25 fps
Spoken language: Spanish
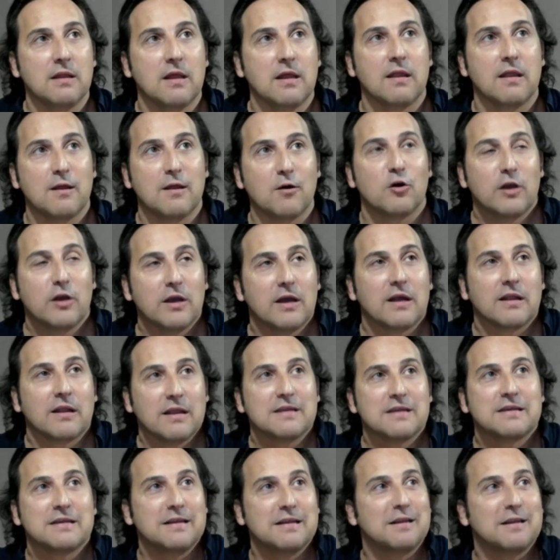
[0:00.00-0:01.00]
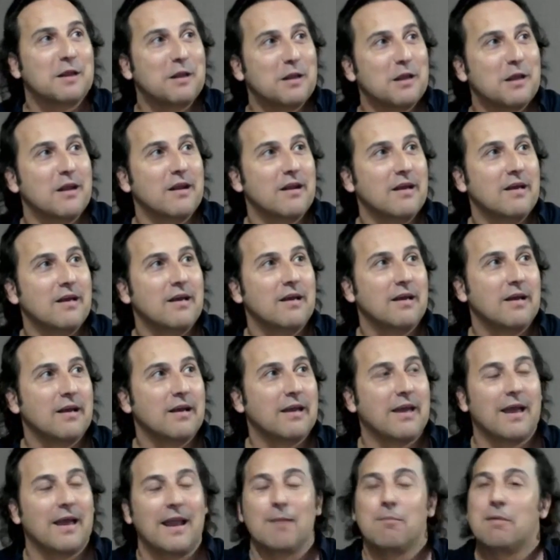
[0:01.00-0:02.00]
digo que tienes que entender
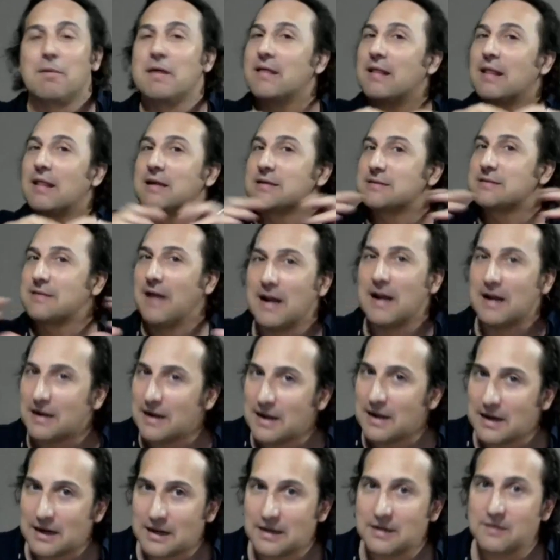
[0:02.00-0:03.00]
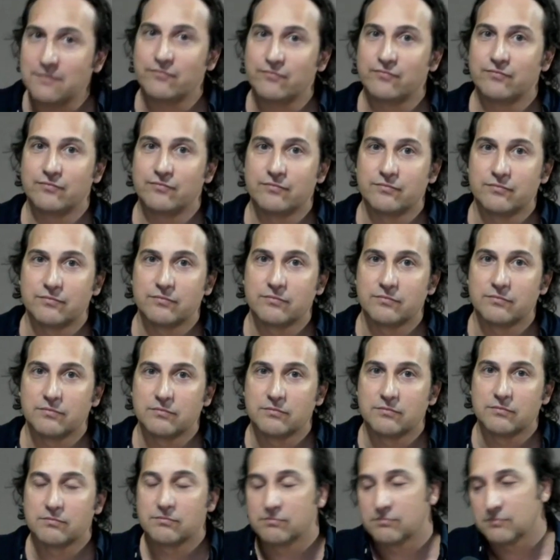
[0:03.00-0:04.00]
que la mezcla es tan rara
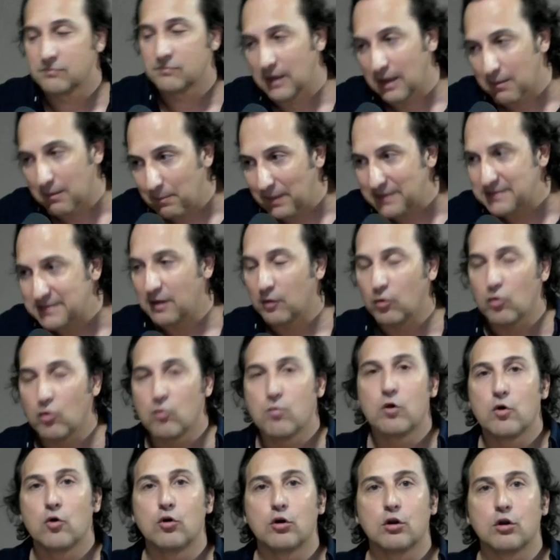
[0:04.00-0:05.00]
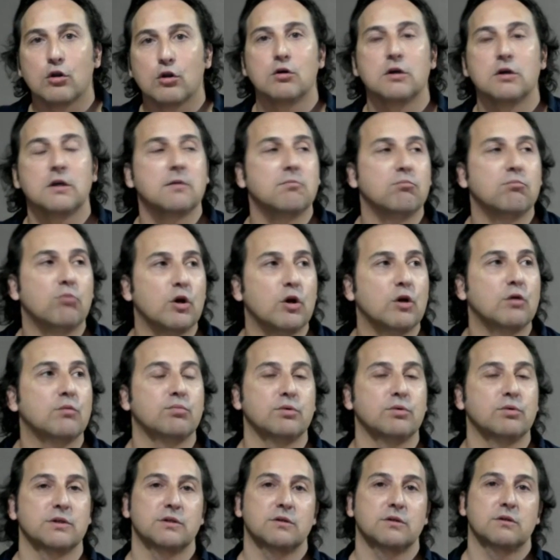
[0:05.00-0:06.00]
que pasa algo muy gordo y bueno,
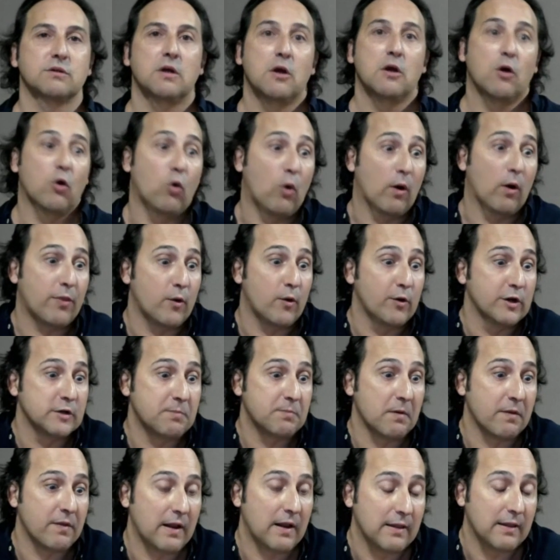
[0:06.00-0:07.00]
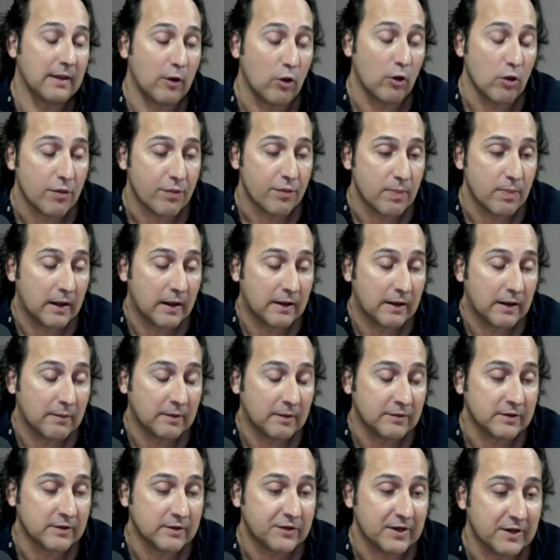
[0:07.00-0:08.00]
pues o hacer un especial del, del
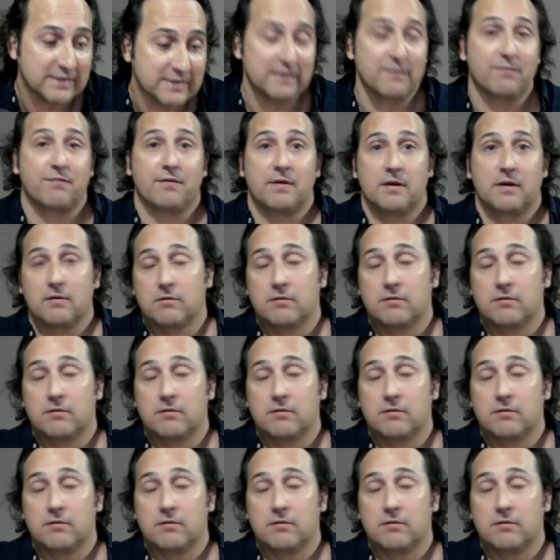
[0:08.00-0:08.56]
23F. Joder,